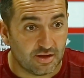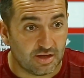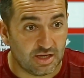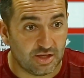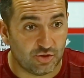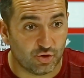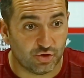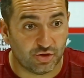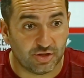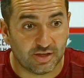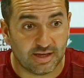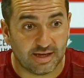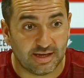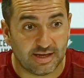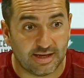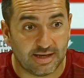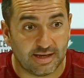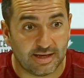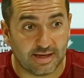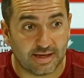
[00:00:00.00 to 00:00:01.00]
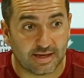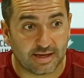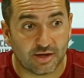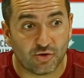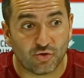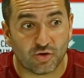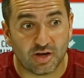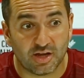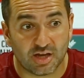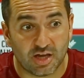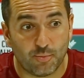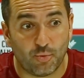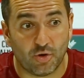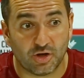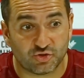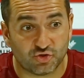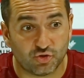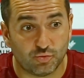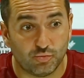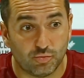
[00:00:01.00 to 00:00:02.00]
y donde creo que el equipo
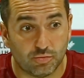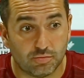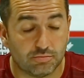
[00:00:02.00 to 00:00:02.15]
ha hecho,